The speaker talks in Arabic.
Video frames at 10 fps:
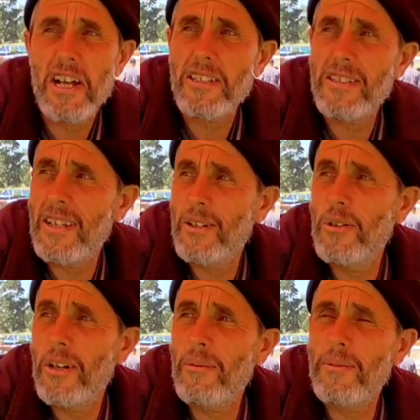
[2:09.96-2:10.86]
العتنزه
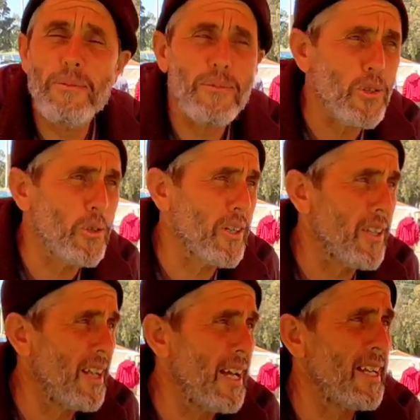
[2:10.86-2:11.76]
مشهوره
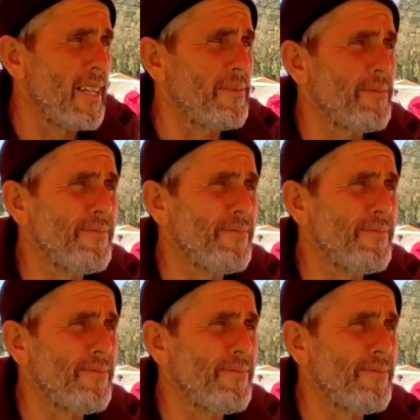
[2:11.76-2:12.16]
في العالم